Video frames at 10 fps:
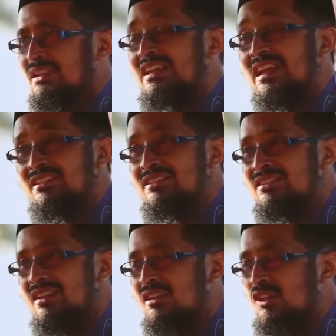Ingat
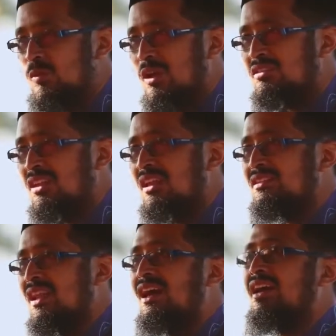Allah Subhanahu wa taala
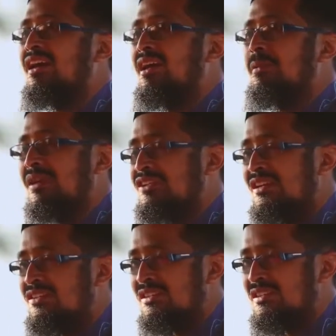telah
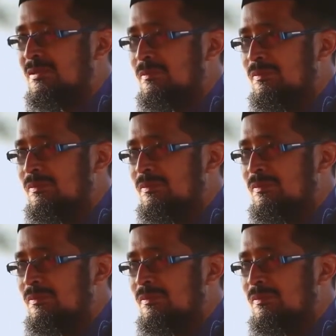berjanji